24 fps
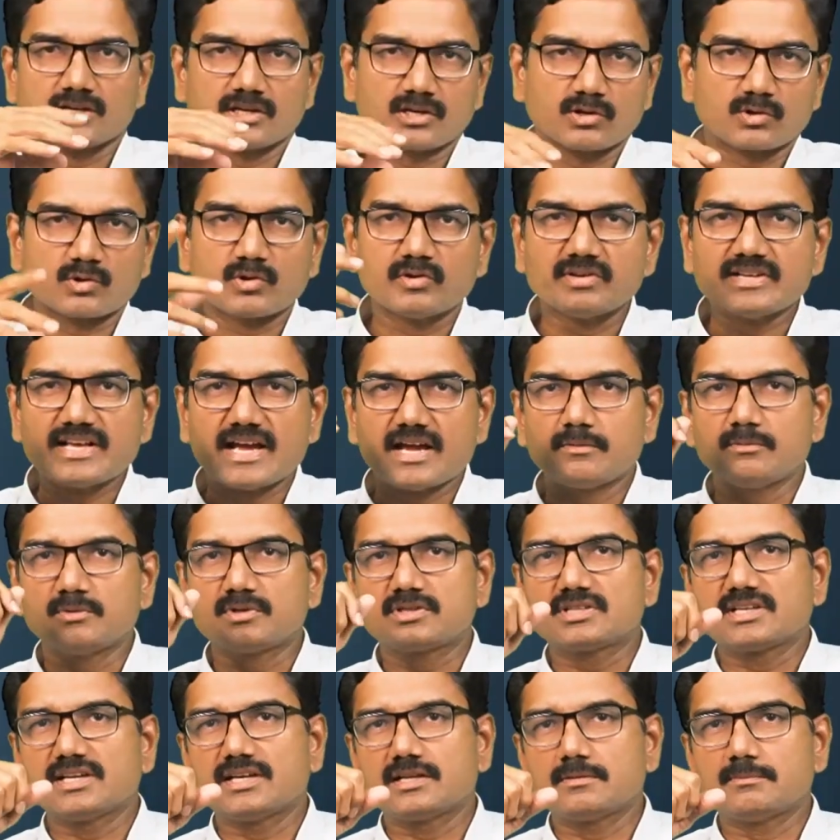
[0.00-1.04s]
గౌరవ
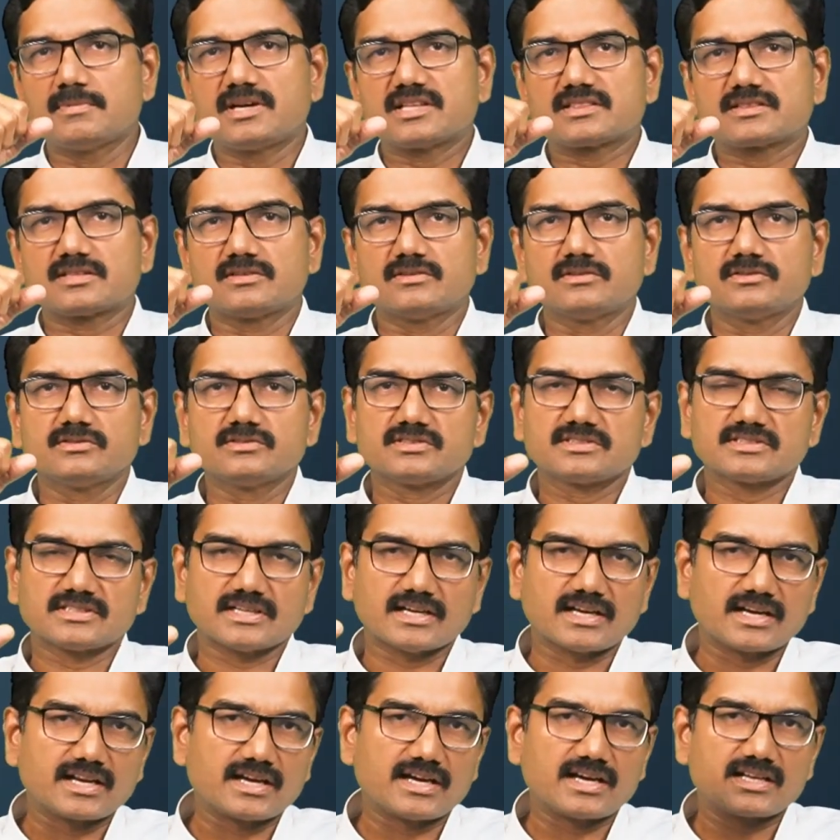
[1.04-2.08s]
న్యాయమూర్తి గారు మాత్రం
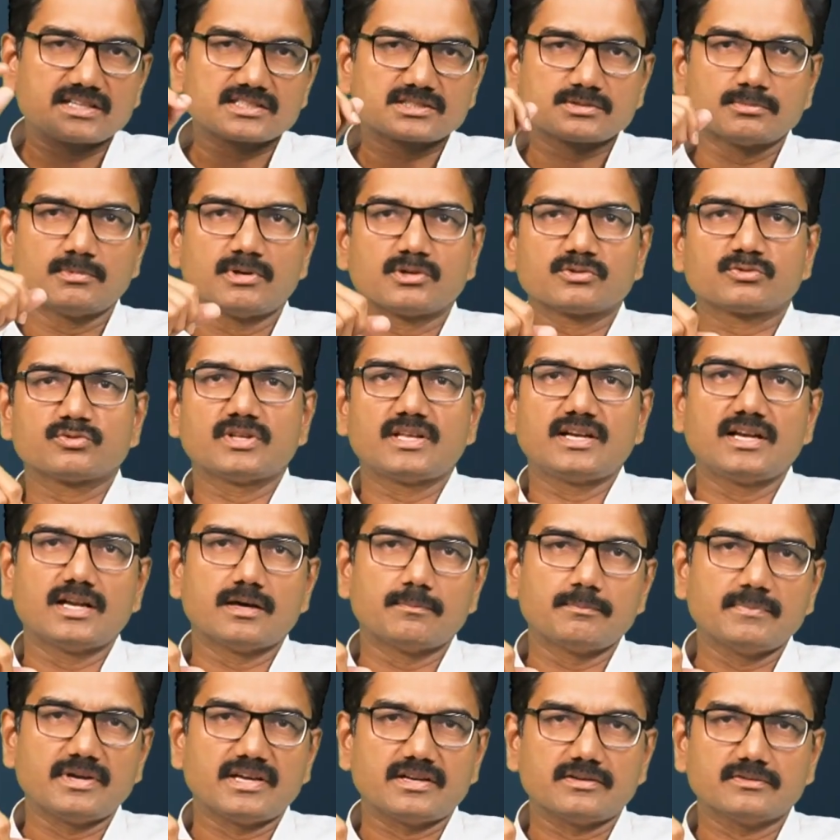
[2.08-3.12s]
చాలా ఆలస్యం అవుతుందని
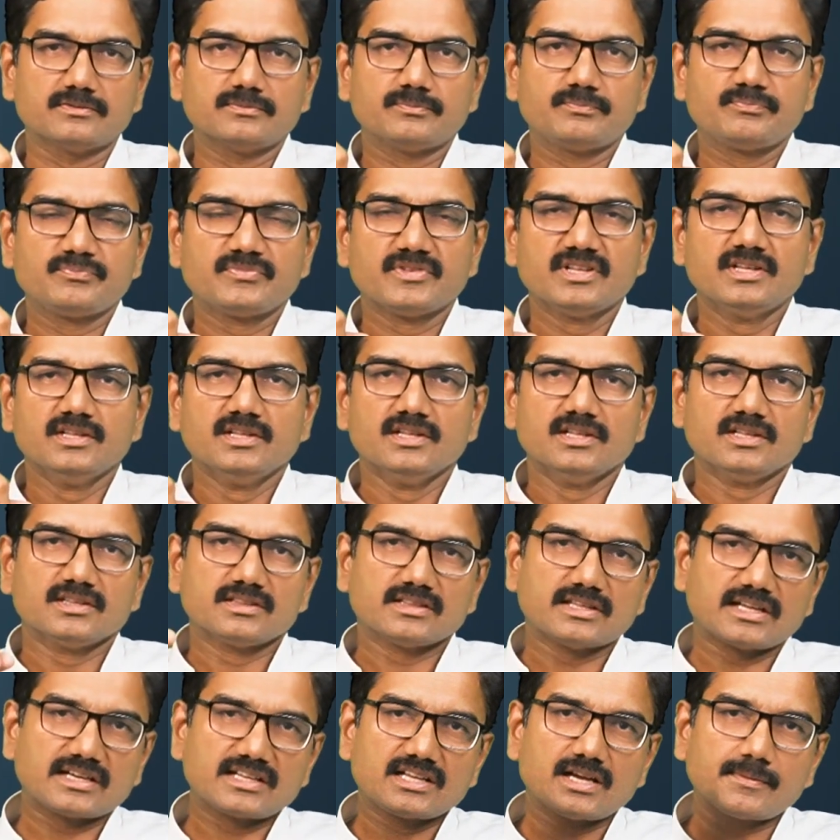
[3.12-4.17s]
నమ్మారు
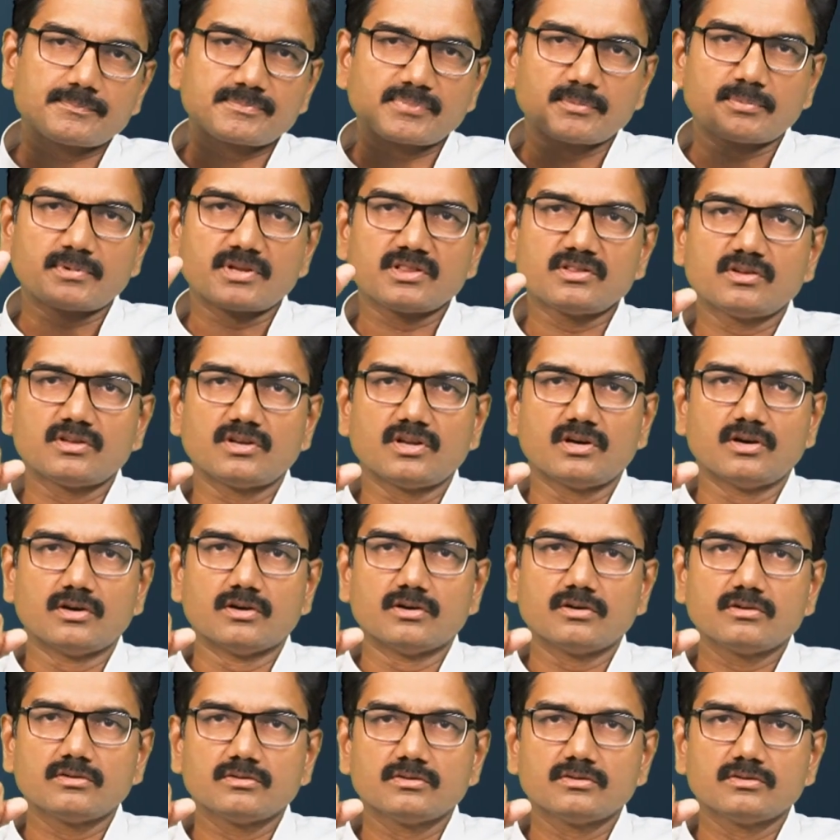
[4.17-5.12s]
దర్యాప్తు బృందంలో